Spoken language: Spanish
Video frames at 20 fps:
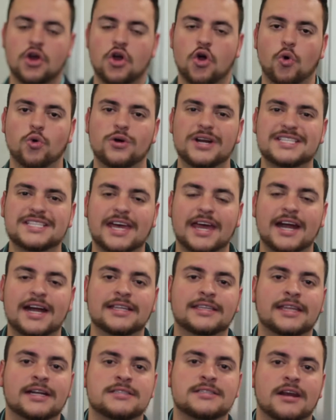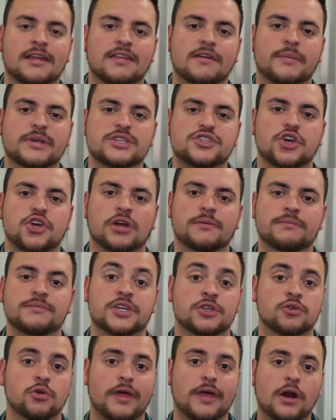Un escáner en tercera dimensión,
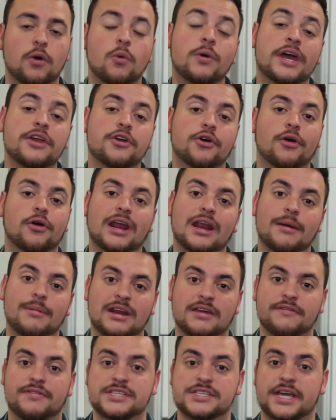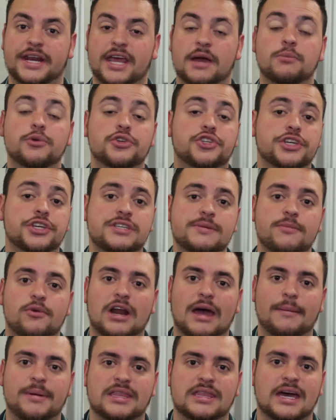sin duda alguna, yo creo que le beneficiaría muchísimo
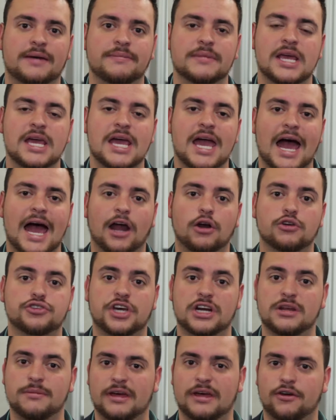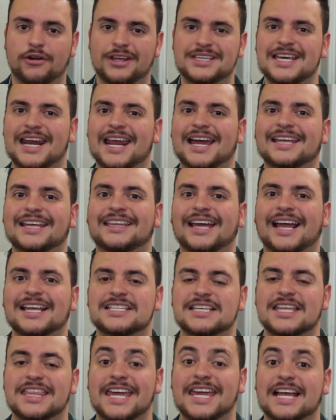la vida a los animadores, a la gente que se
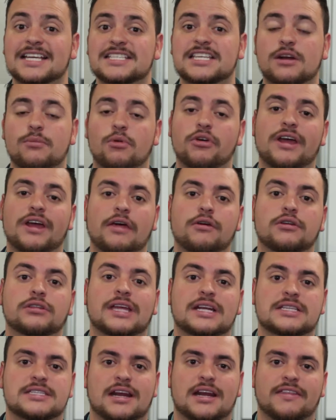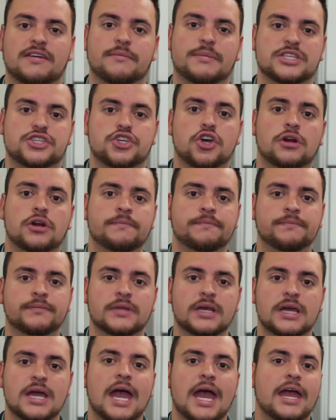dedica a ser modelado en tercera dimensión.
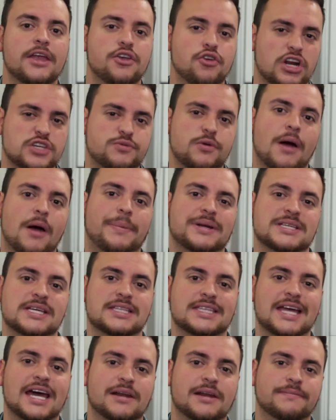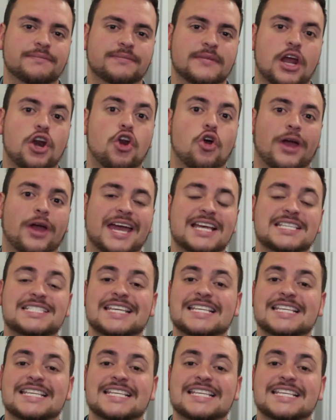Yo les voy a presentar lo que es